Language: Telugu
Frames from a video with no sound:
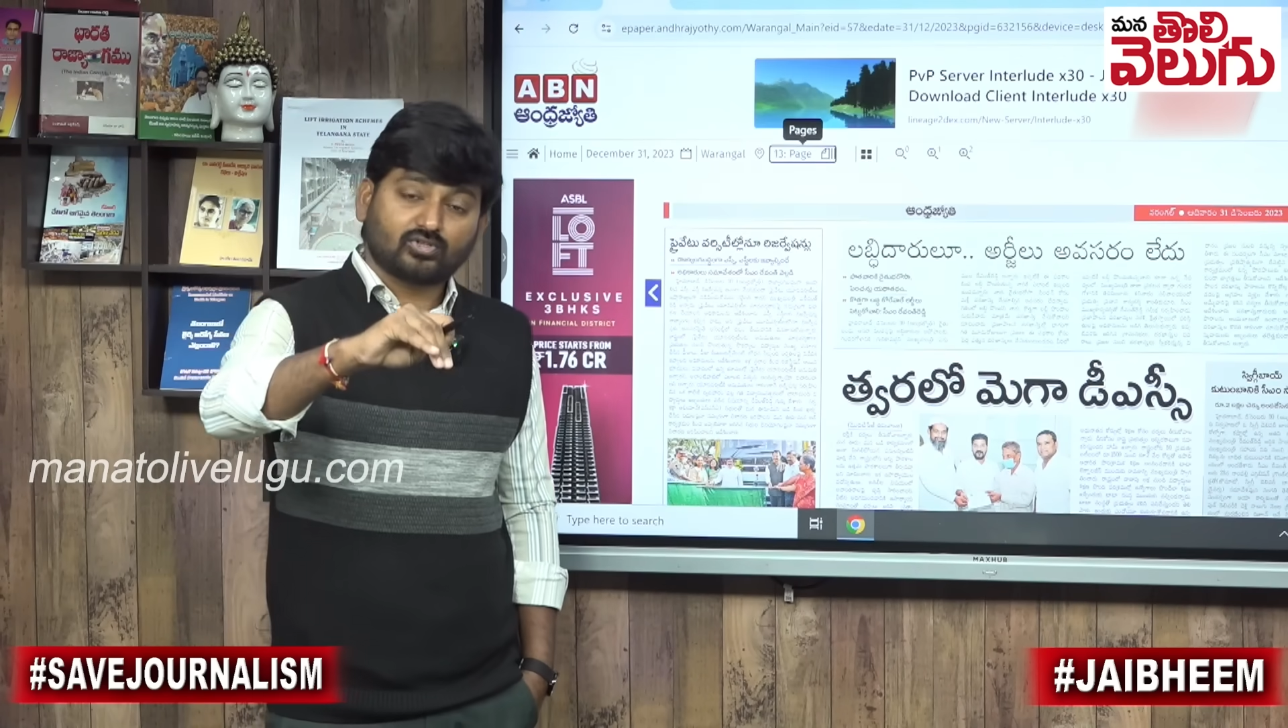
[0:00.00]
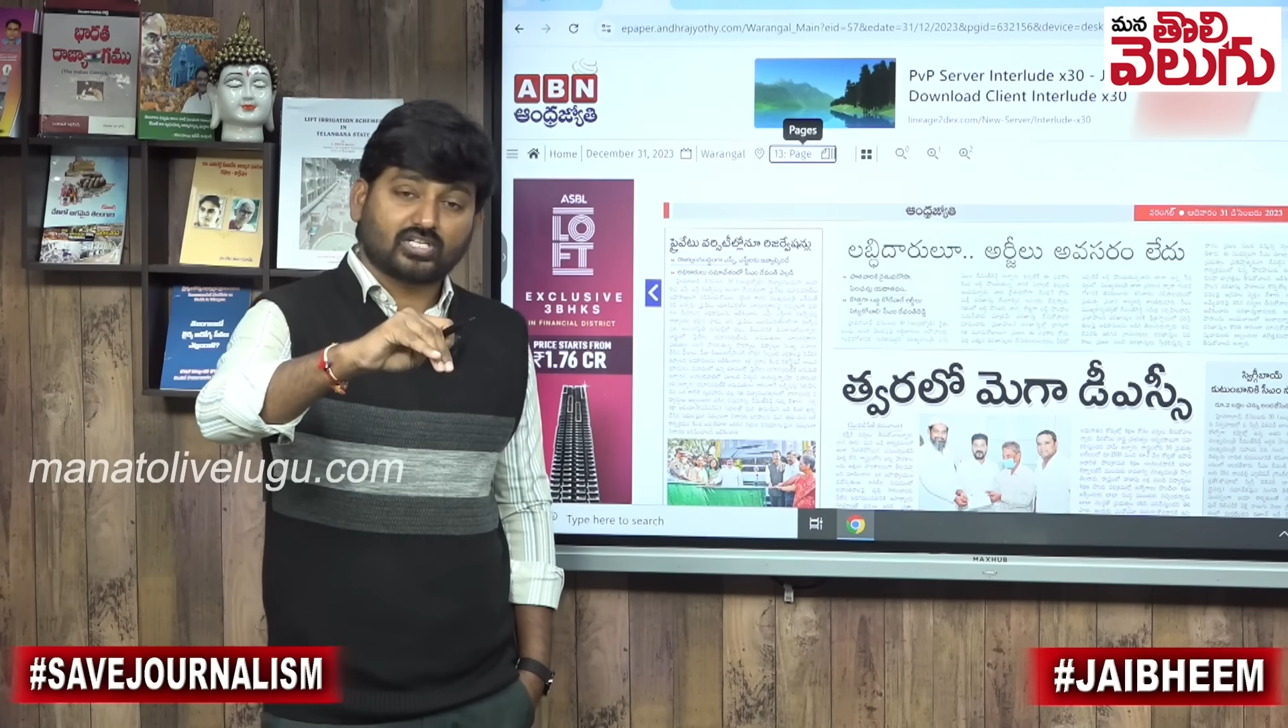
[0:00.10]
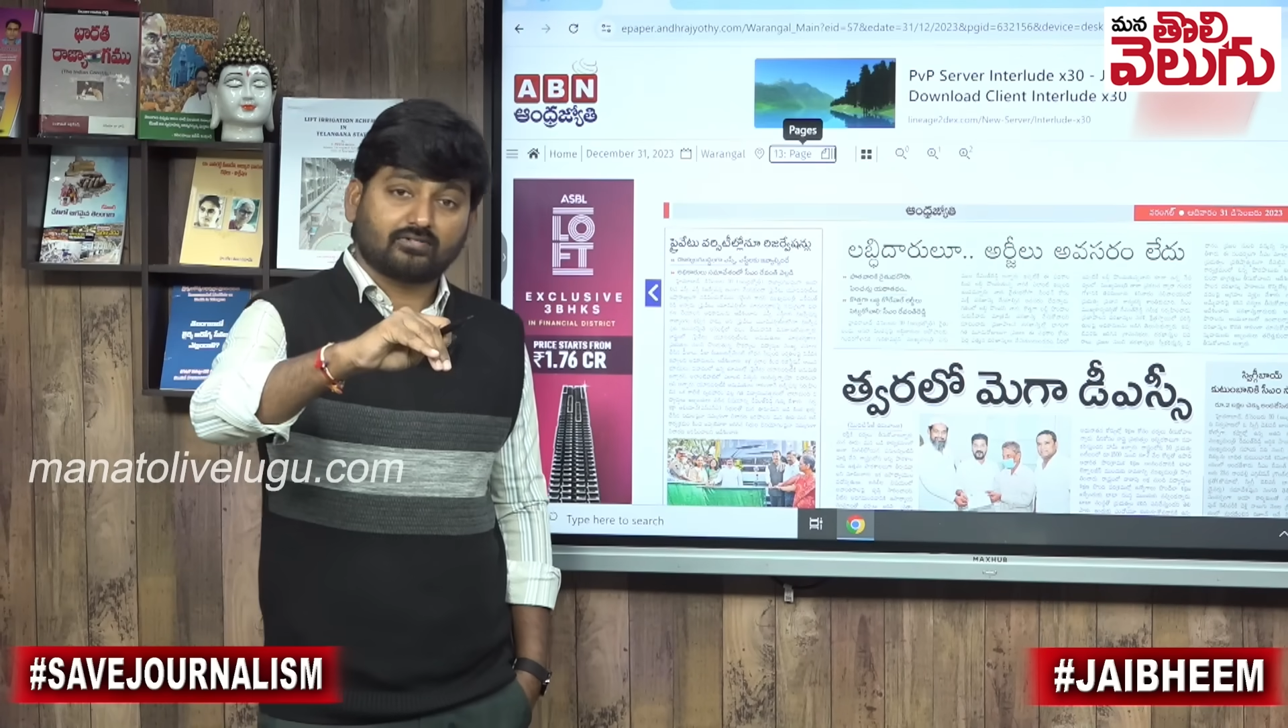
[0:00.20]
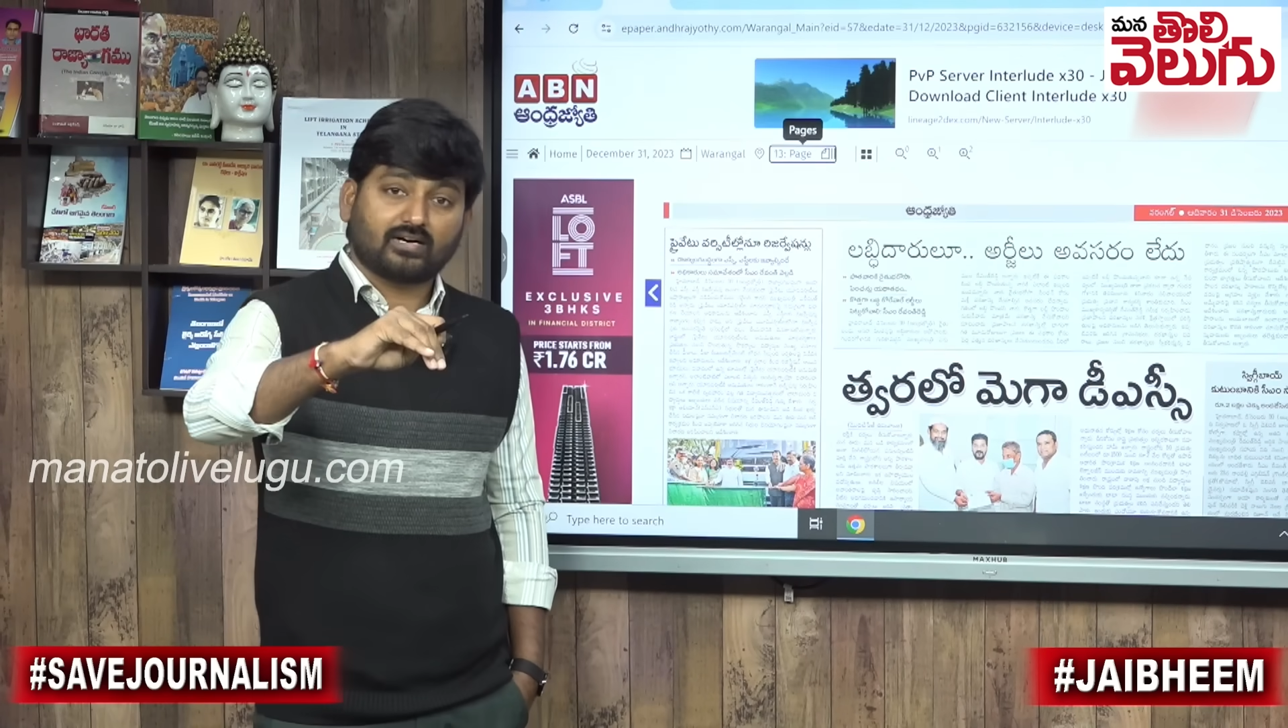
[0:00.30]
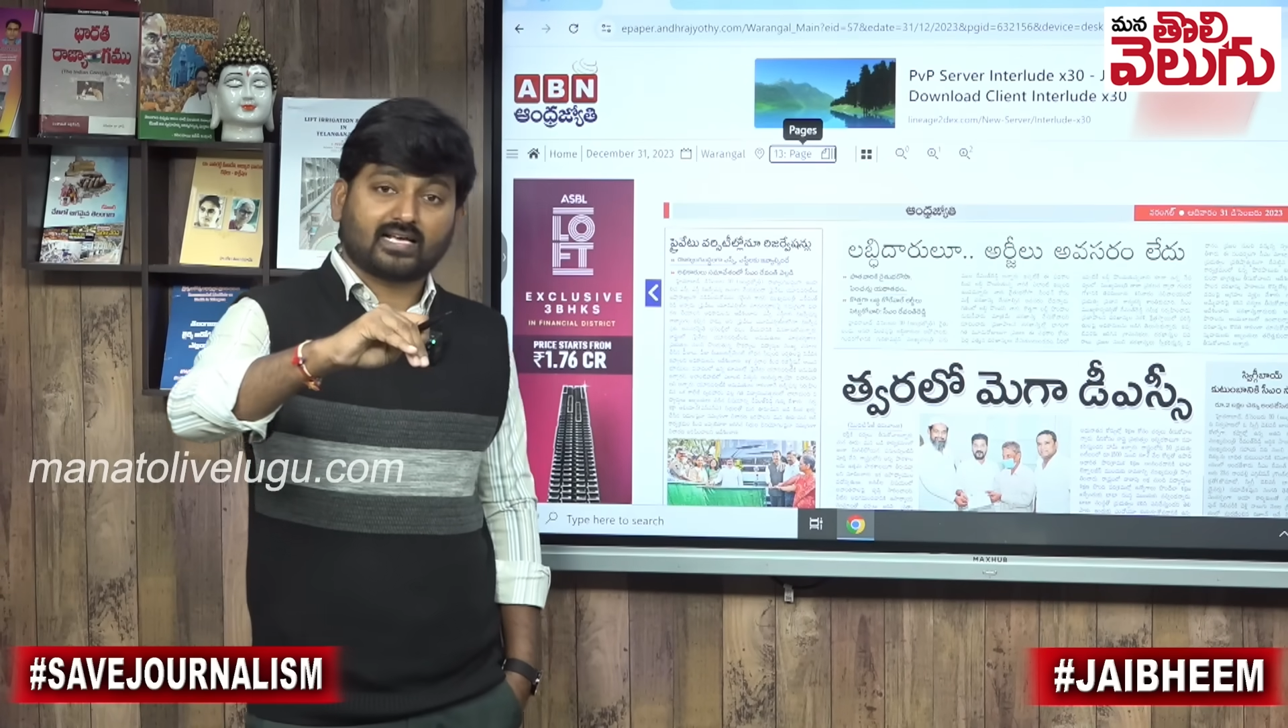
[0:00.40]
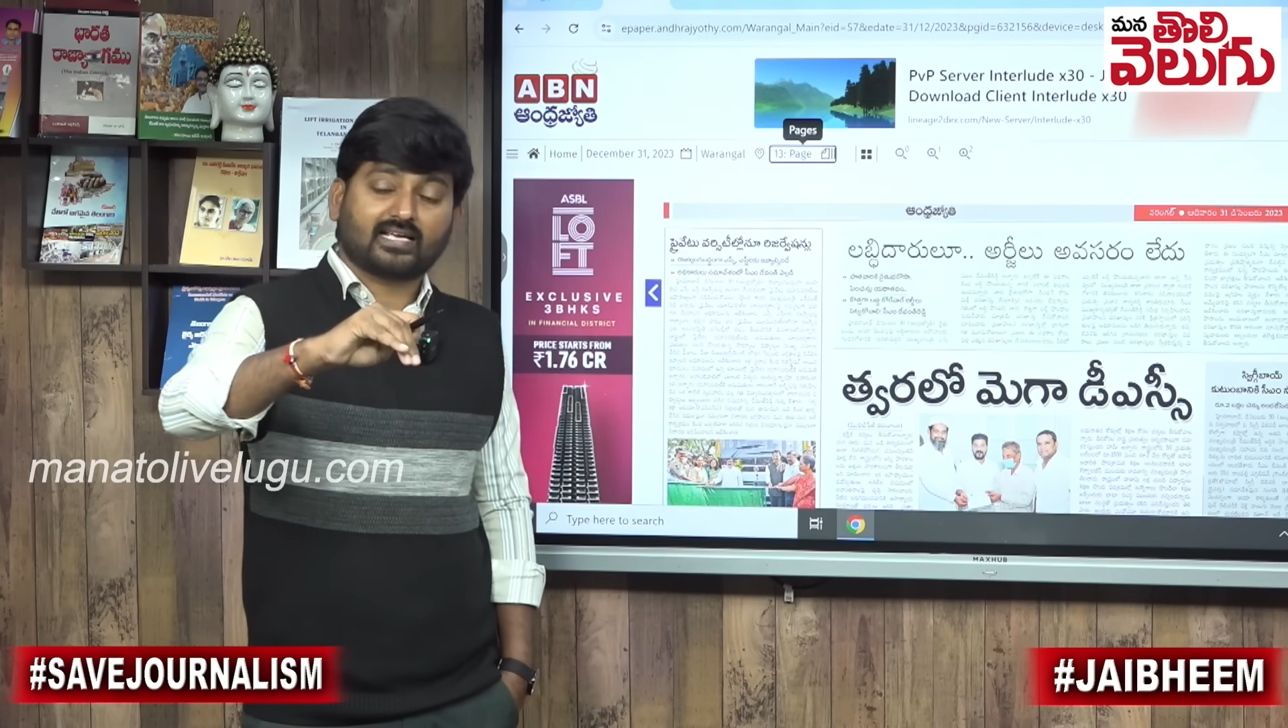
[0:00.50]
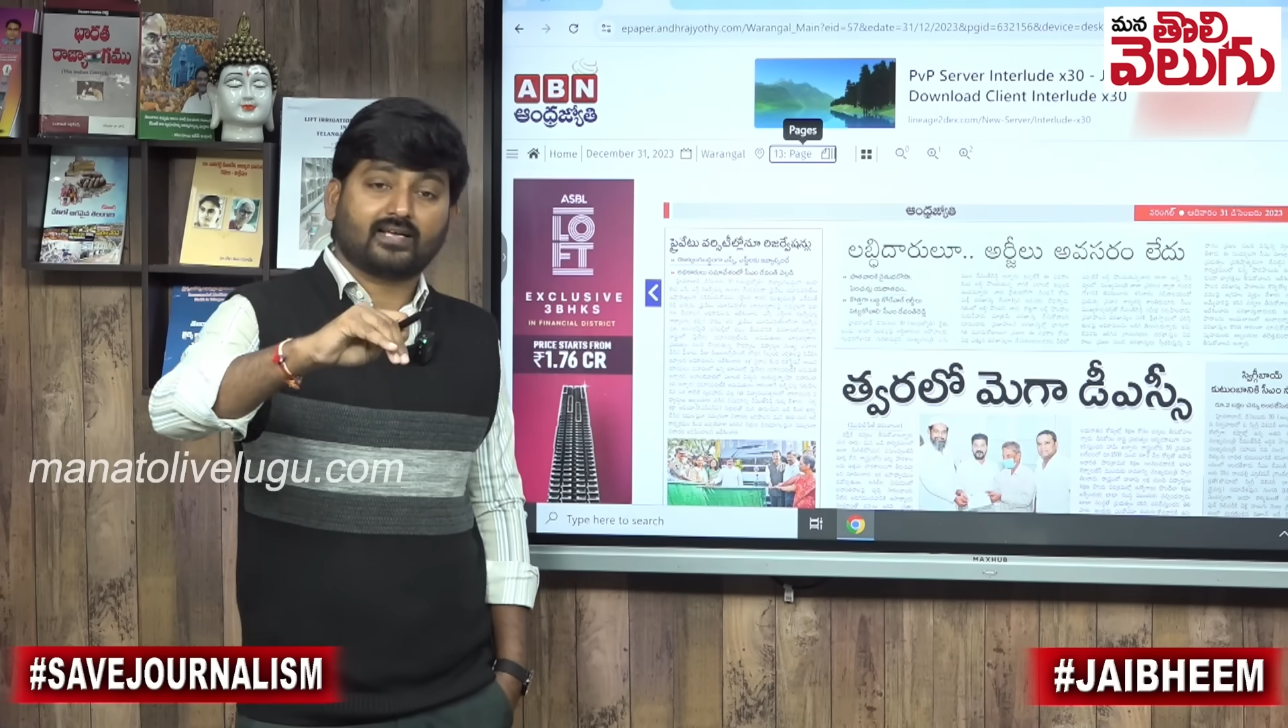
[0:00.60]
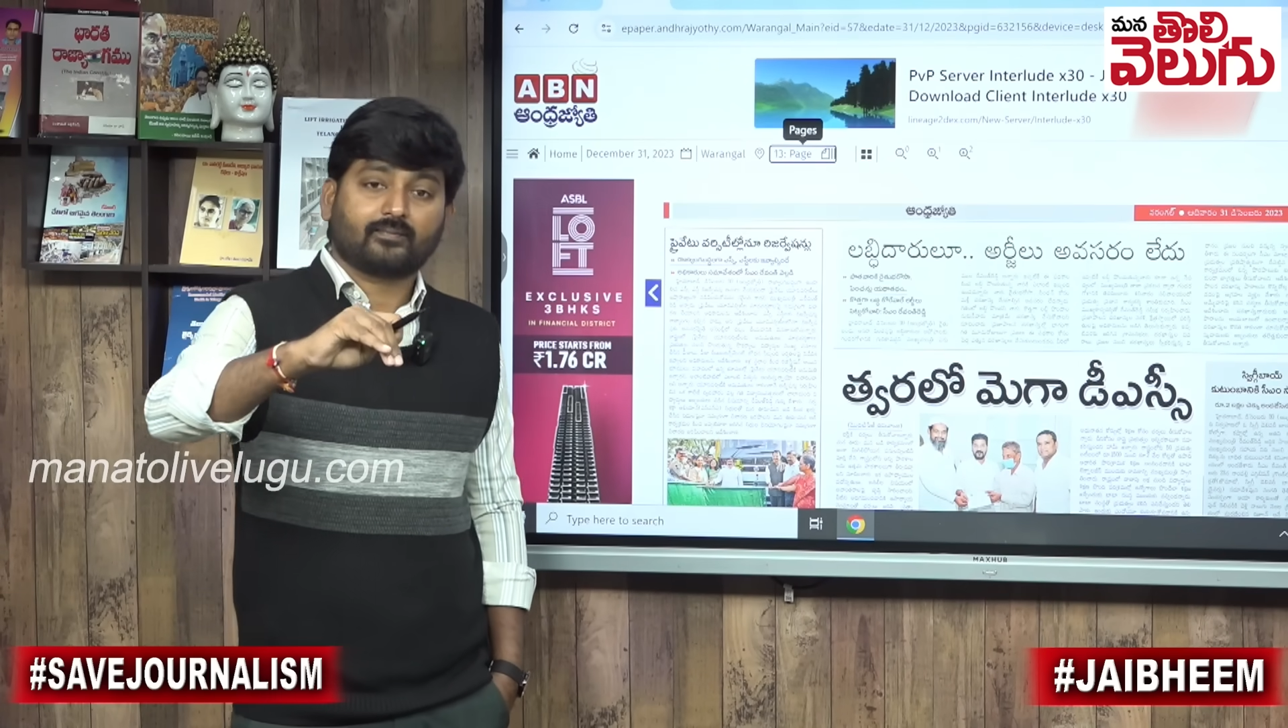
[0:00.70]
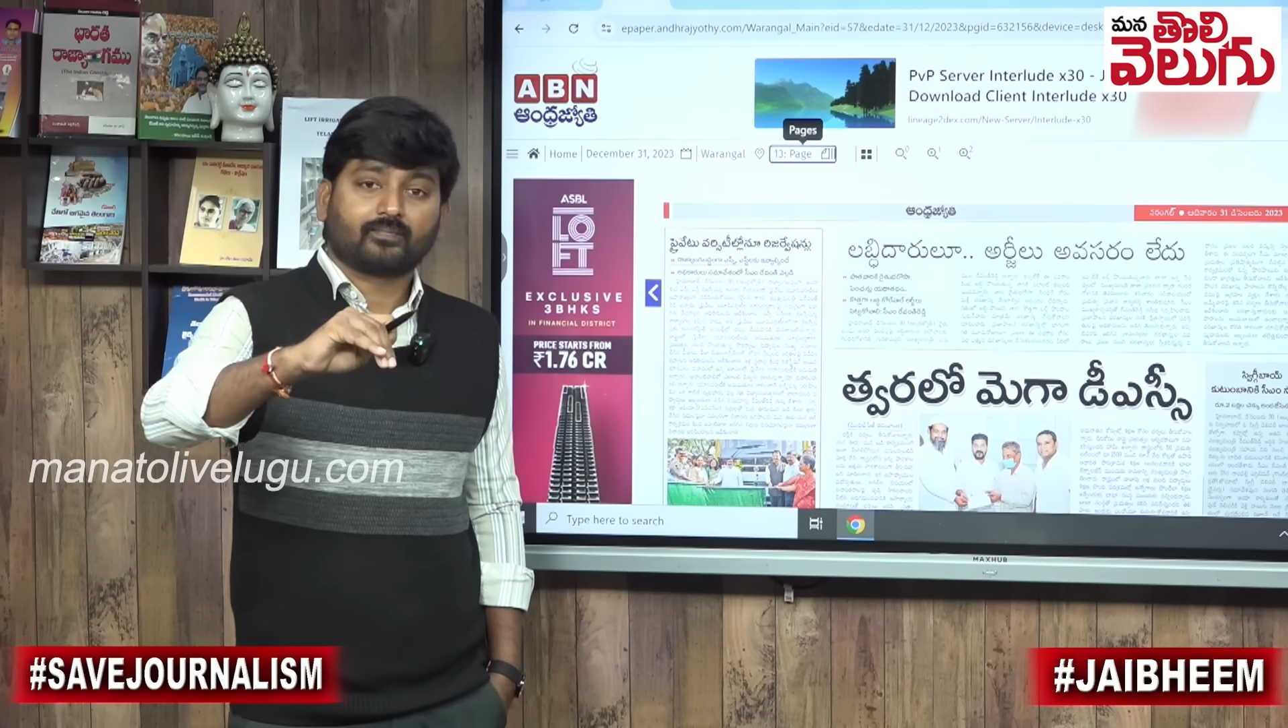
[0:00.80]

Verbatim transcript: వచ్చిన వాళ్ళకి